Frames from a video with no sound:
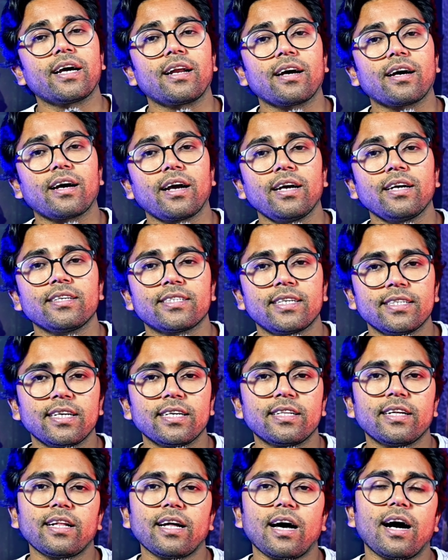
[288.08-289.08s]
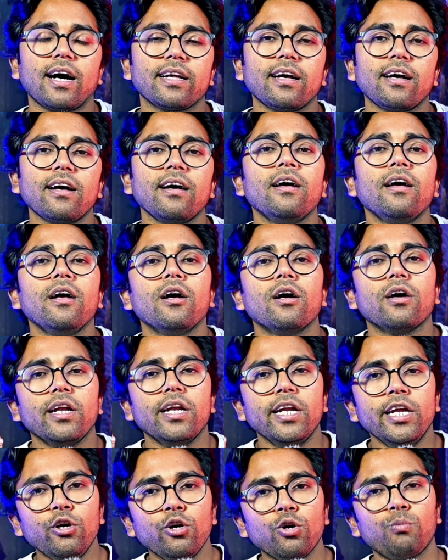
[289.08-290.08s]
कर रखा है संजय दत्त आया
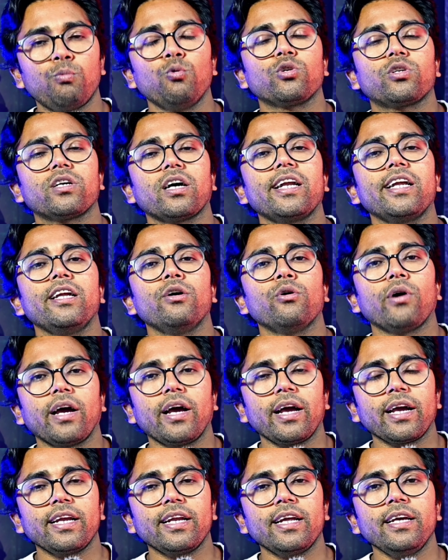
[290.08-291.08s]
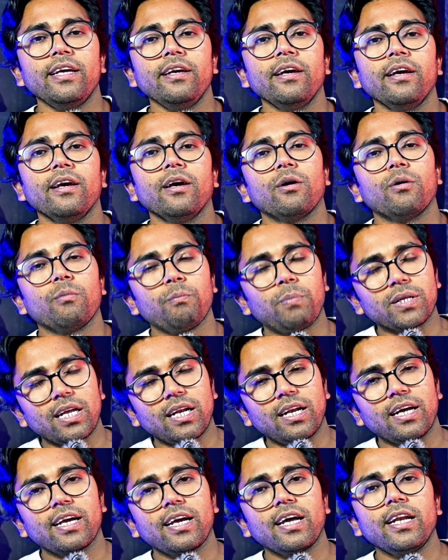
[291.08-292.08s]
लियो पूछा लियो है कि नहीं पता
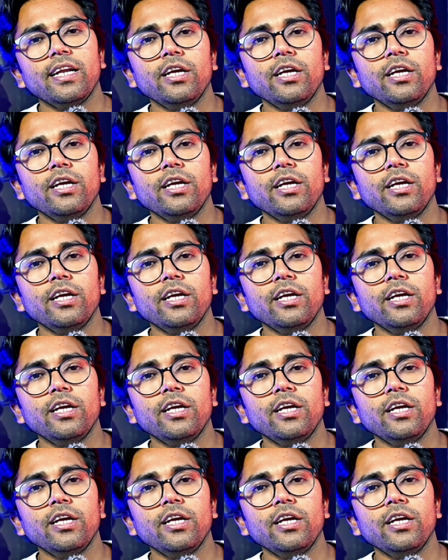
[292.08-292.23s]
लग गया